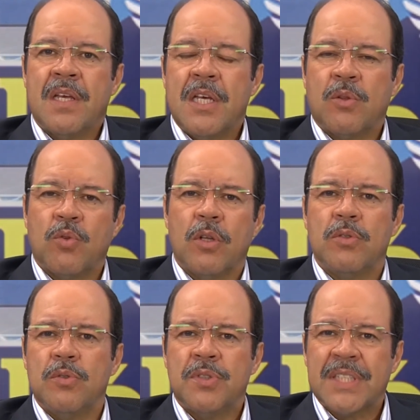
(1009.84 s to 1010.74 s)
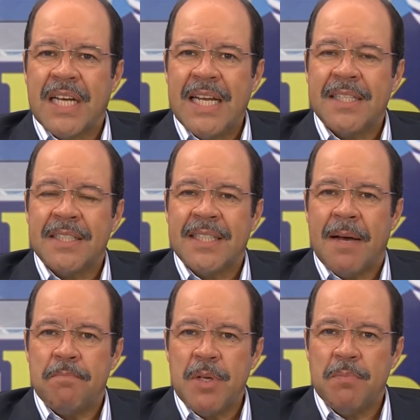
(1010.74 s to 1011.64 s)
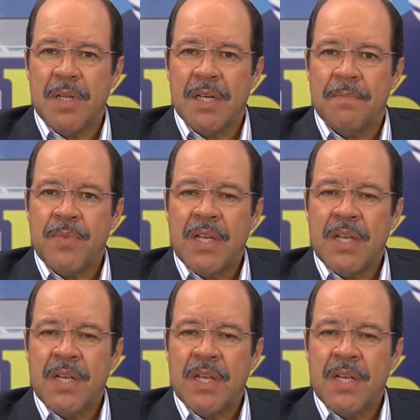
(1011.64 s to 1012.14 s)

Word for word: Que todos os crentes da Bíblia